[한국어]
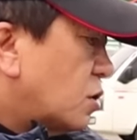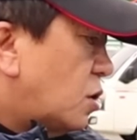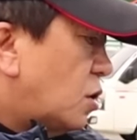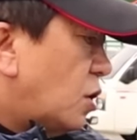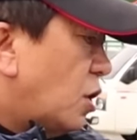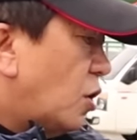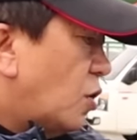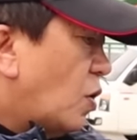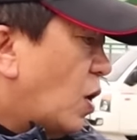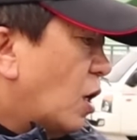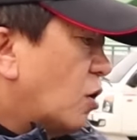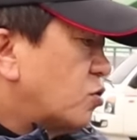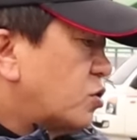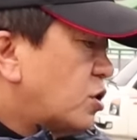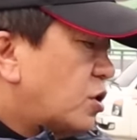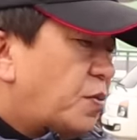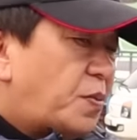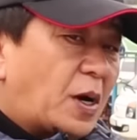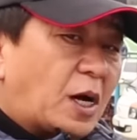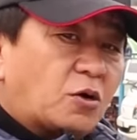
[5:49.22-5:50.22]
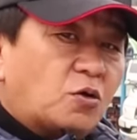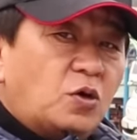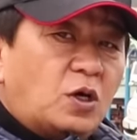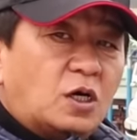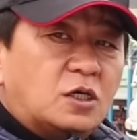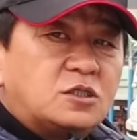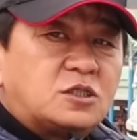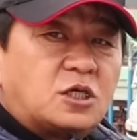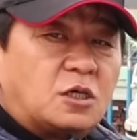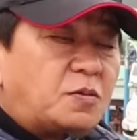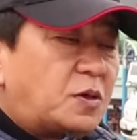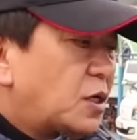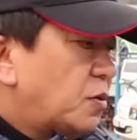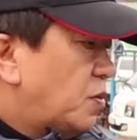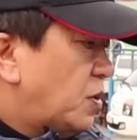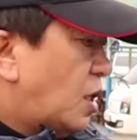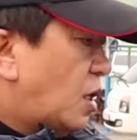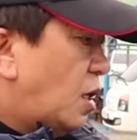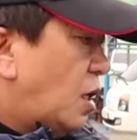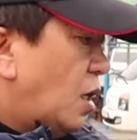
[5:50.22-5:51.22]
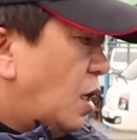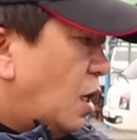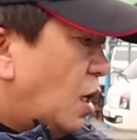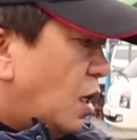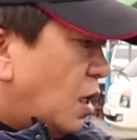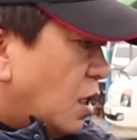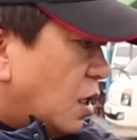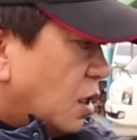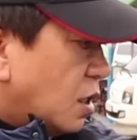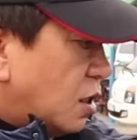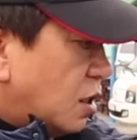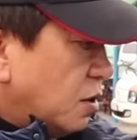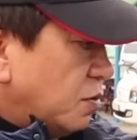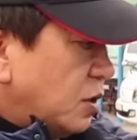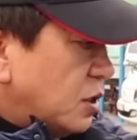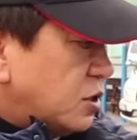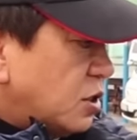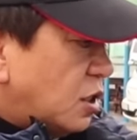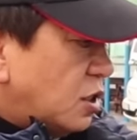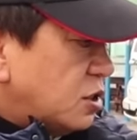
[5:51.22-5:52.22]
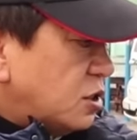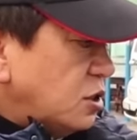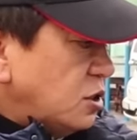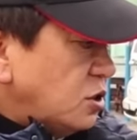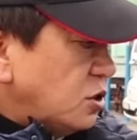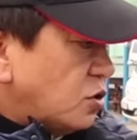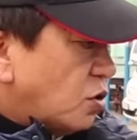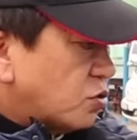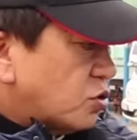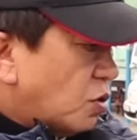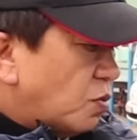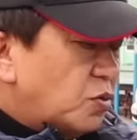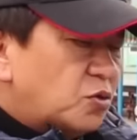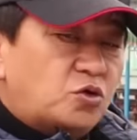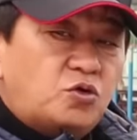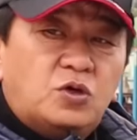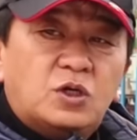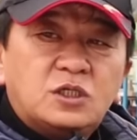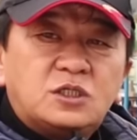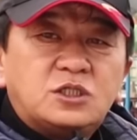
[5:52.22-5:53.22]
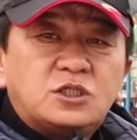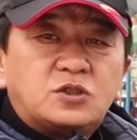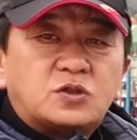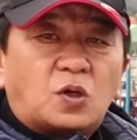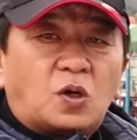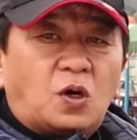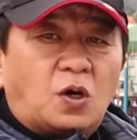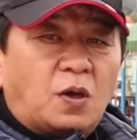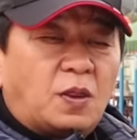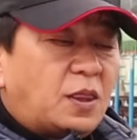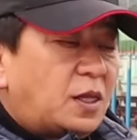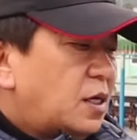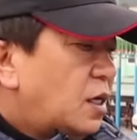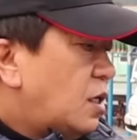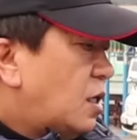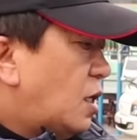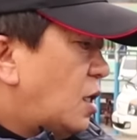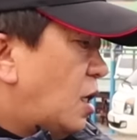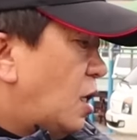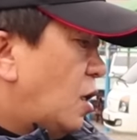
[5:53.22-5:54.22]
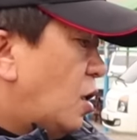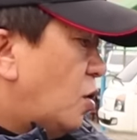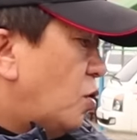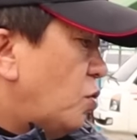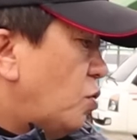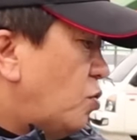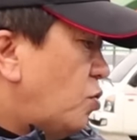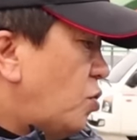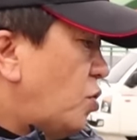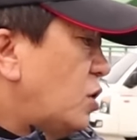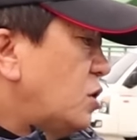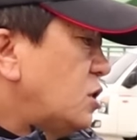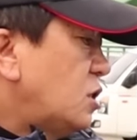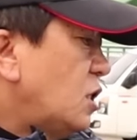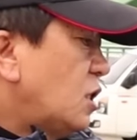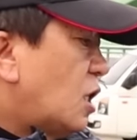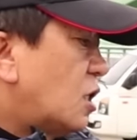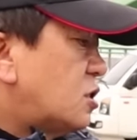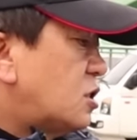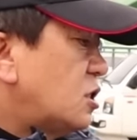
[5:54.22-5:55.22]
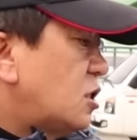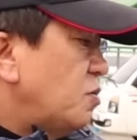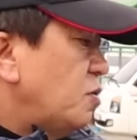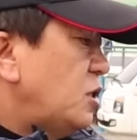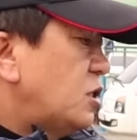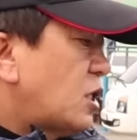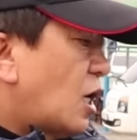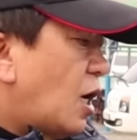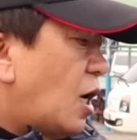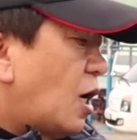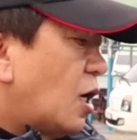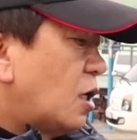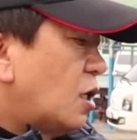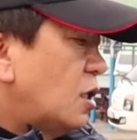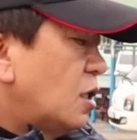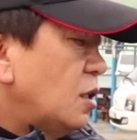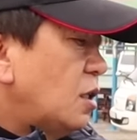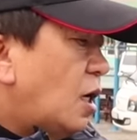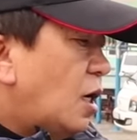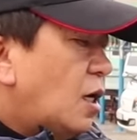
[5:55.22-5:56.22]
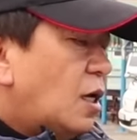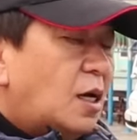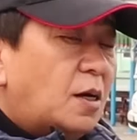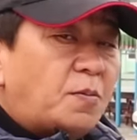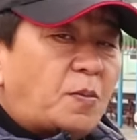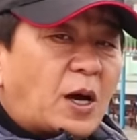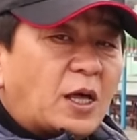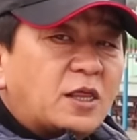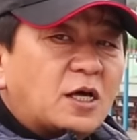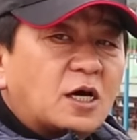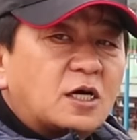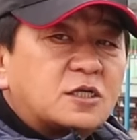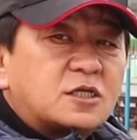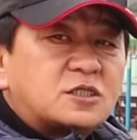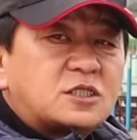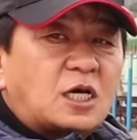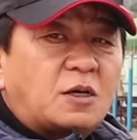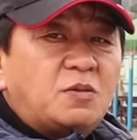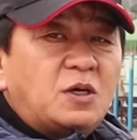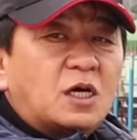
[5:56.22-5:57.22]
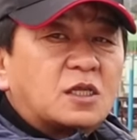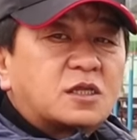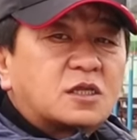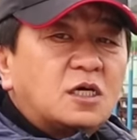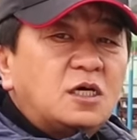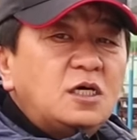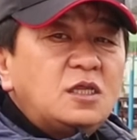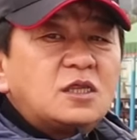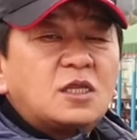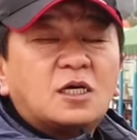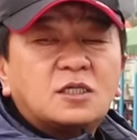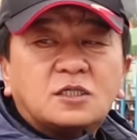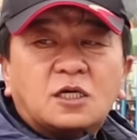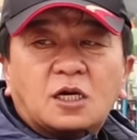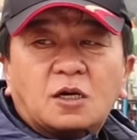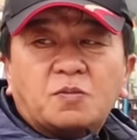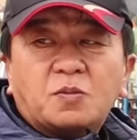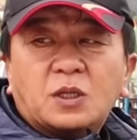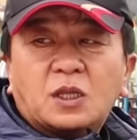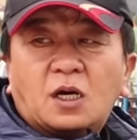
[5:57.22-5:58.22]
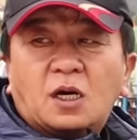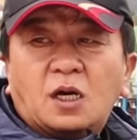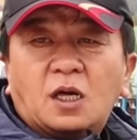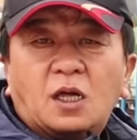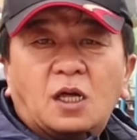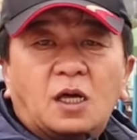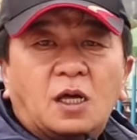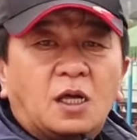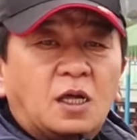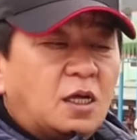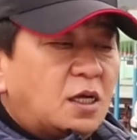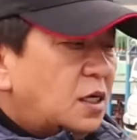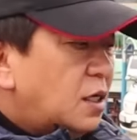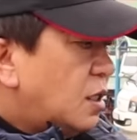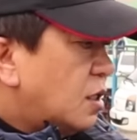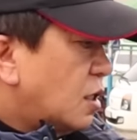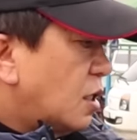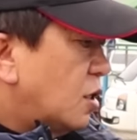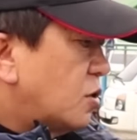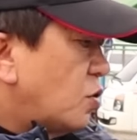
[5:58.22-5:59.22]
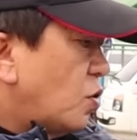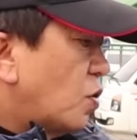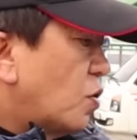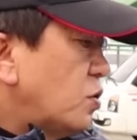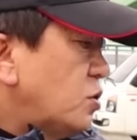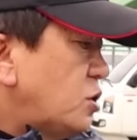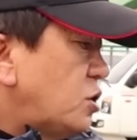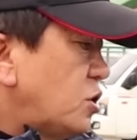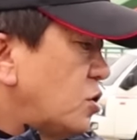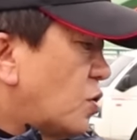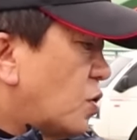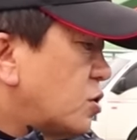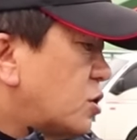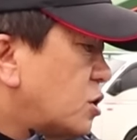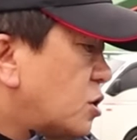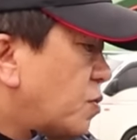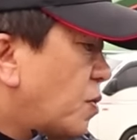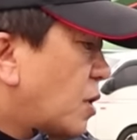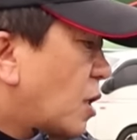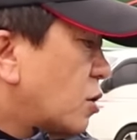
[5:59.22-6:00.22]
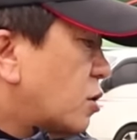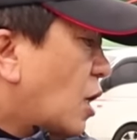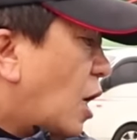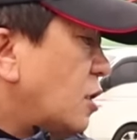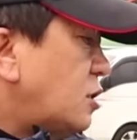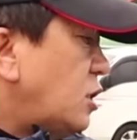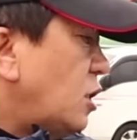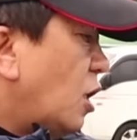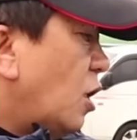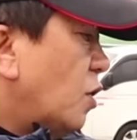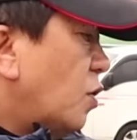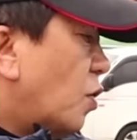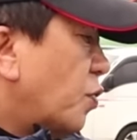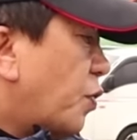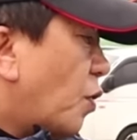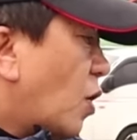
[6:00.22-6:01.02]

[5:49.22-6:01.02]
그 형광구슬이 바로 위에 얹혀버립니다 그러면서 어신지도 좀 눌러지죠. 예. 눌러지니까 지금 이상은 바닥에서 채비가 떠 있다는 얘기입니다. 그래서 이런 식으로 지금 다시 해도